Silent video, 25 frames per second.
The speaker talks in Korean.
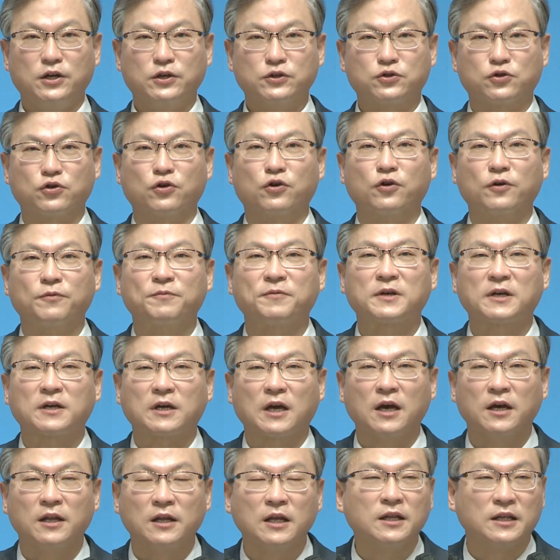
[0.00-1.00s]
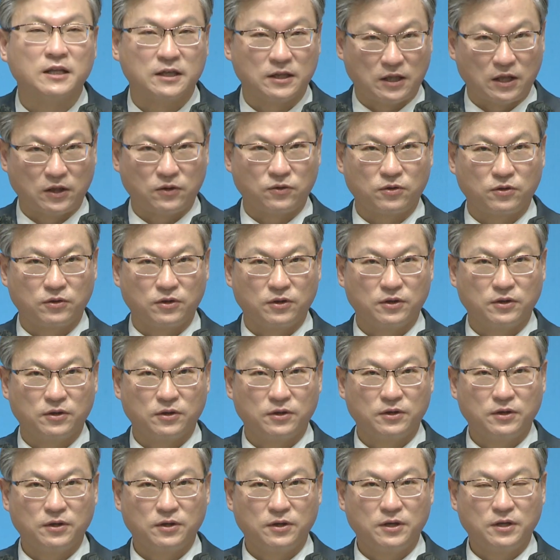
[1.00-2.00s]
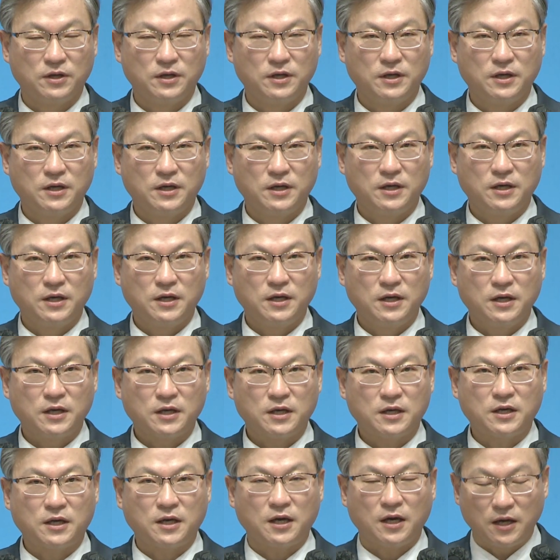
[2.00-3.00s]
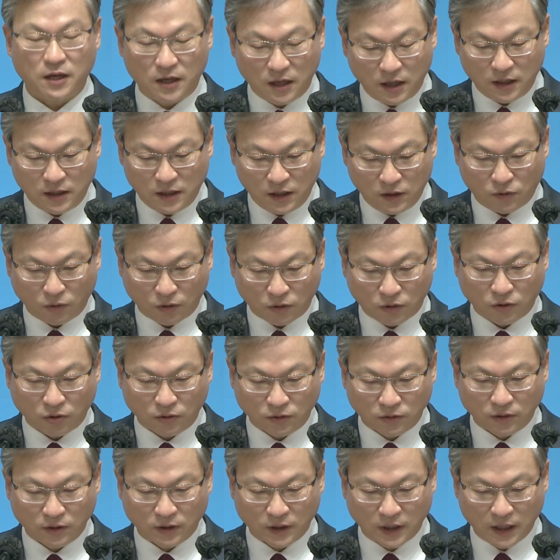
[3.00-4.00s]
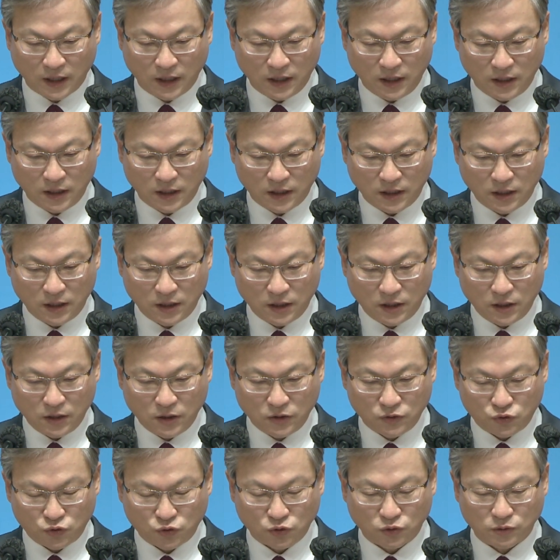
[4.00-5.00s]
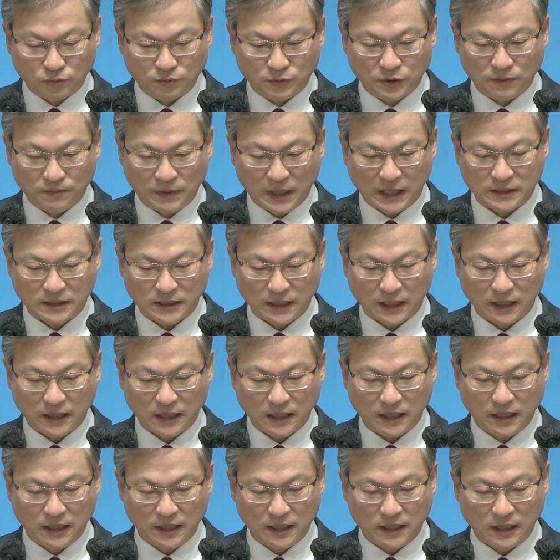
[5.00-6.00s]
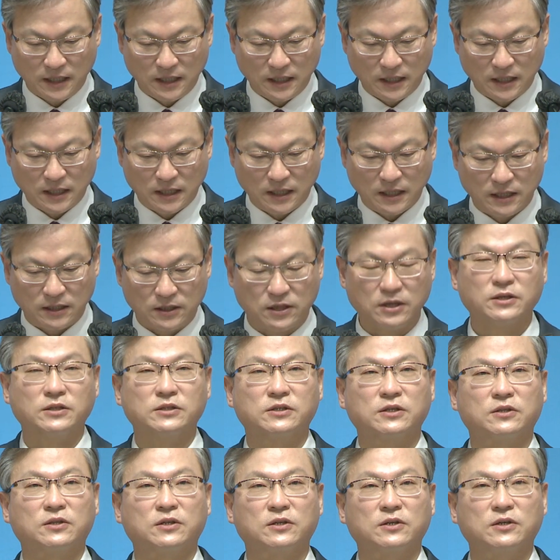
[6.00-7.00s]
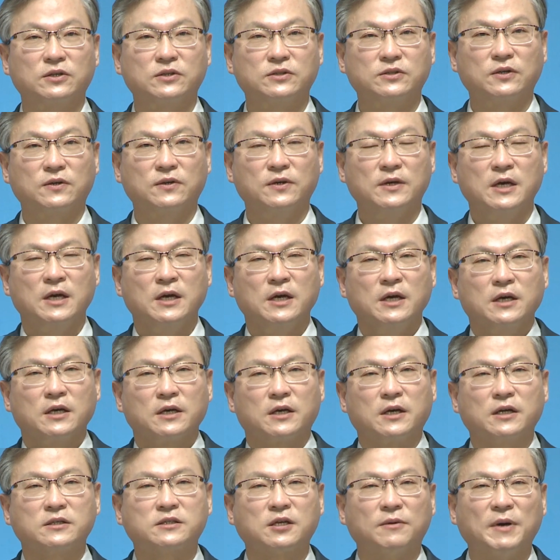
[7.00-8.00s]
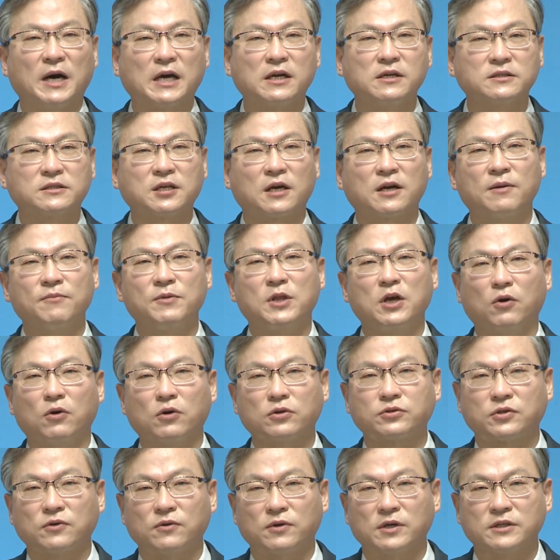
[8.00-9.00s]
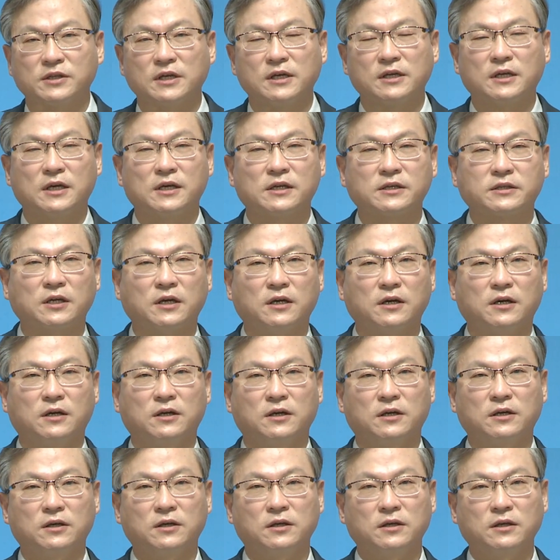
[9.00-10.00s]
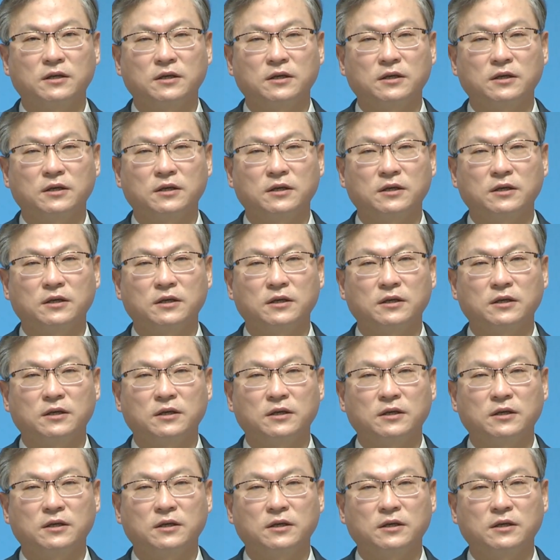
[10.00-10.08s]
존 F 케니디 대통령. 케네디 대통령의 죽음을 맞이하게 되어졌던 거죠. 그래서 많은 사람들이 오스월드에 대해서